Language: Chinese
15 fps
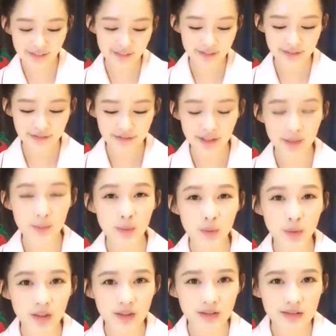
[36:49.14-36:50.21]
然后看一下
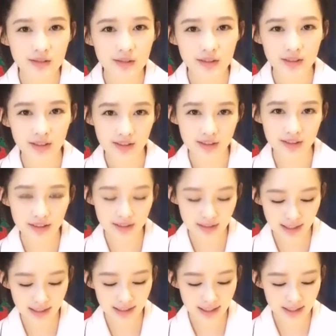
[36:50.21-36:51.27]
微博，
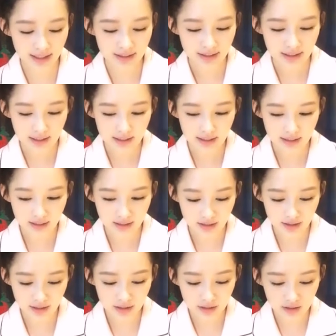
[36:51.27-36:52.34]
呃，看看
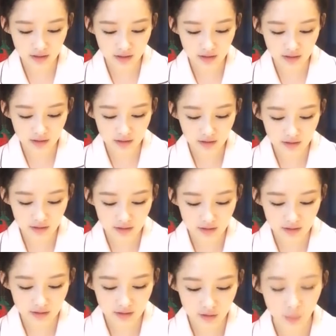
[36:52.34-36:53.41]
呃
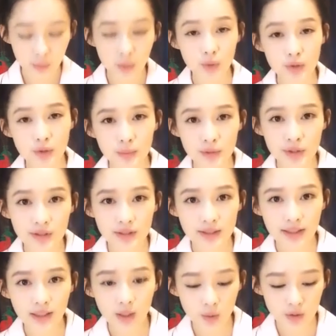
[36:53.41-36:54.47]
有没有
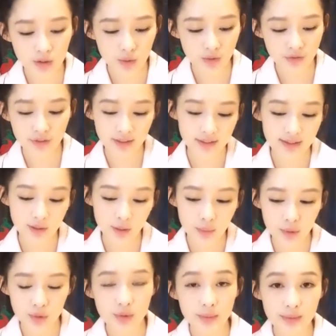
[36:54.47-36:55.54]
什么事情啊，或者说
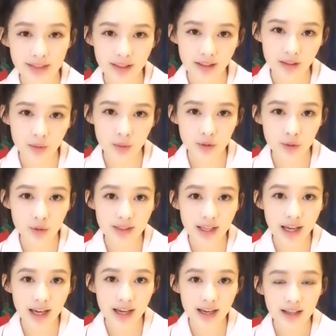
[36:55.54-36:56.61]
粉丝有没有什么想要
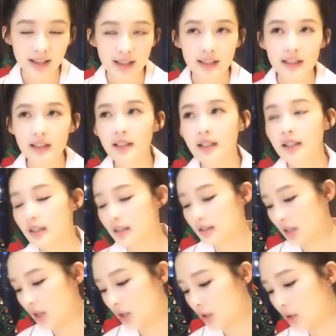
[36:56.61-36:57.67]
跟我说的，啊，
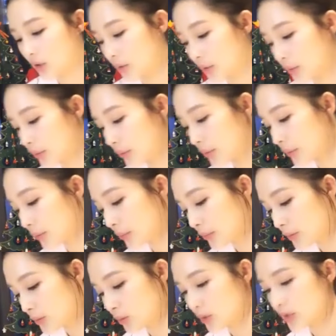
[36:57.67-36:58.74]
呃，然后
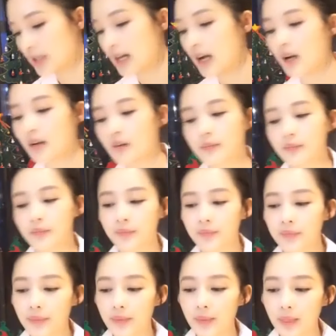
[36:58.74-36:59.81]
就是
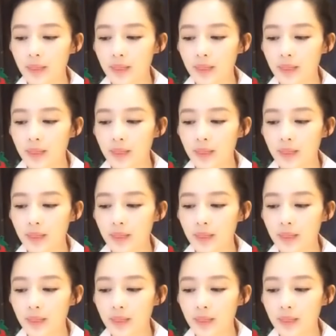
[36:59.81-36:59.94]
要